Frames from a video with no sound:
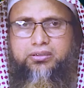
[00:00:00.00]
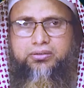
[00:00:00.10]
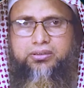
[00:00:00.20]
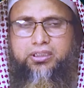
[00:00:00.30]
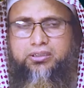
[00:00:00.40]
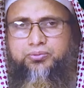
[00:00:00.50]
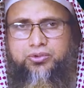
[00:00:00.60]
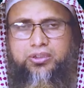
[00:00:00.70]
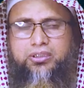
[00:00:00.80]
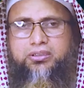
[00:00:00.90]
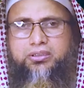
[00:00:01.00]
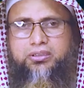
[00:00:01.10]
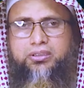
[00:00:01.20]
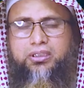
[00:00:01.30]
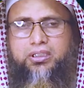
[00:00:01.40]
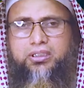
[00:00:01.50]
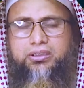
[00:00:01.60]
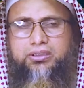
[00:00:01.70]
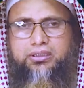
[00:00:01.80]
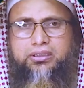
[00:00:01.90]
তো তাতে বোঝা যাচ্ছে
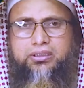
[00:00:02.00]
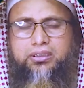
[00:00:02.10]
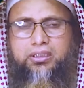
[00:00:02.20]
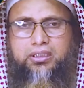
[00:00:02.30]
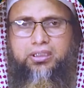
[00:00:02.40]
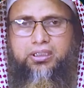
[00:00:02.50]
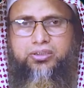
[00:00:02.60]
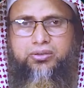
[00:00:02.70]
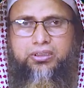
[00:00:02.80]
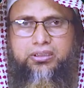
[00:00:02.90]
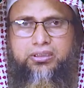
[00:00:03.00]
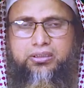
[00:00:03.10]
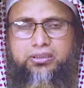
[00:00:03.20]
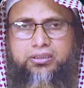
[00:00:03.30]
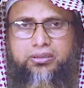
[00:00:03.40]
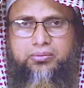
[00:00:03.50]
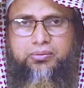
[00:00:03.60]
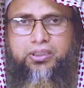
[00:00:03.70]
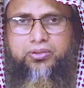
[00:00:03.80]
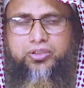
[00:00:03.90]
যে আসলে
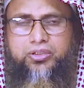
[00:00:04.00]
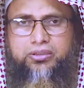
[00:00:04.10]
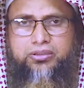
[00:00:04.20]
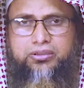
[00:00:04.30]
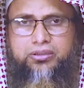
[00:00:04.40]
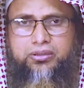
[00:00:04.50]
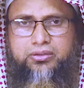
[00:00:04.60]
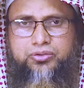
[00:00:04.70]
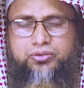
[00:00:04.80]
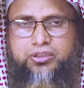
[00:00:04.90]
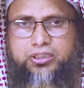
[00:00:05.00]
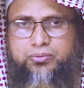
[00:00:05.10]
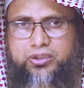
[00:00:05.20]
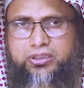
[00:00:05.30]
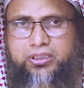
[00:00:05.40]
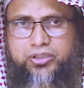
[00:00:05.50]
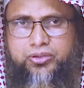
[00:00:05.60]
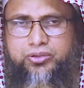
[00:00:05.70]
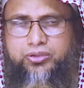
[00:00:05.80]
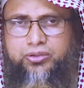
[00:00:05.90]
মানুষ যুদ্ধের ময়দানে
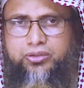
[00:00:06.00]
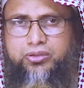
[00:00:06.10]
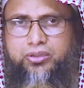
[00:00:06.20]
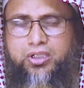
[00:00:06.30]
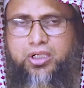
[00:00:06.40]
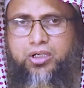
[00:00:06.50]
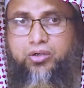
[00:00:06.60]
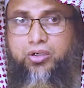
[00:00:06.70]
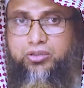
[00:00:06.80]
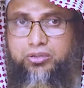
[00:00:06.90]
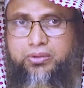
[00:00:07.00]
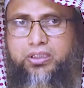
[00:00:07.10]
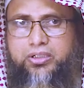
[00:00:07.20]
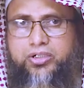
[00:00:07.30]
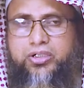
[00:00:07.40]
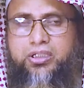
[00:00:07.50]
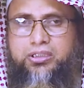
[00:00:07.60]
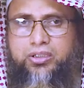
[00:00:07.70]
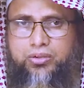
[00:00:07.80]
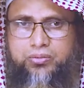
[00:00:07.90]
শহীদ হোক অথবা
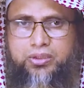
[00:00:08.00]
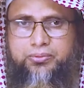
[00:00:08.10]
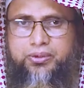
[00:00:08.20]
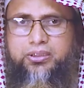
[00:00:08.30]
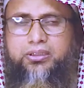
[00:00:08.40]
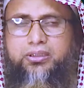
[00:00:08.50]
সাধারণভাবে